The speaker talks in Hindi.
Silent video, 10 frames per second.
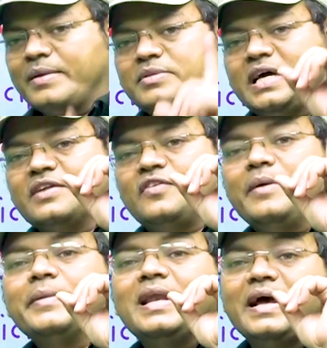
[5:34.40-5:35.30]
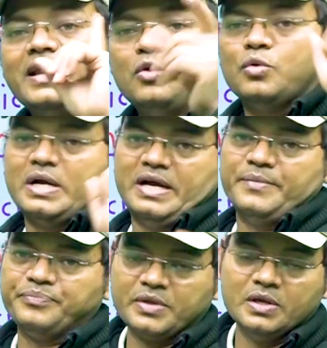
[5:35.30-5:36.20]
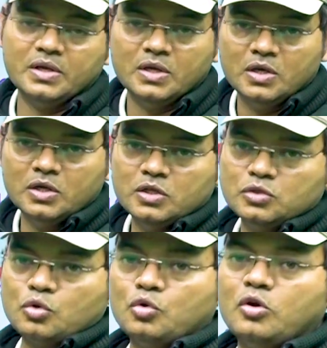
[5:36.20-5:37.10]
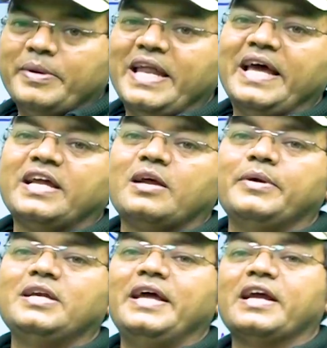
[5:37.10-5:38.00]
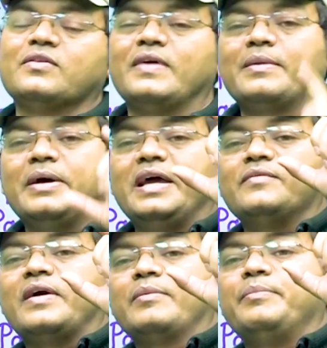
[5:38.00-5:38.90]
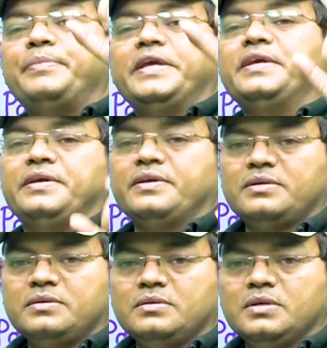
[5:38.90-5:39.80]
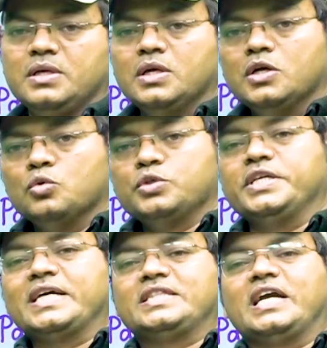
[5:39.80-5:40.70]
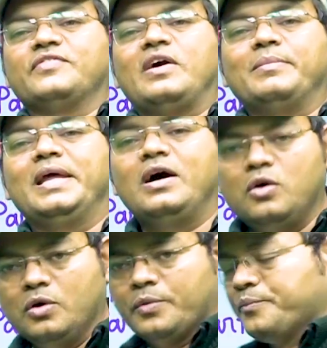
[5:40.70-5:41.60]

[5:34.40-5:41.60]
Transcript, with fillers: वर्ब थर्ड फॉर्म में लाना होगा तो रूल बनाया गया कि भैया एक वर्ब है वर्ब बी उसी का थर्ड फॉर्म ले आओ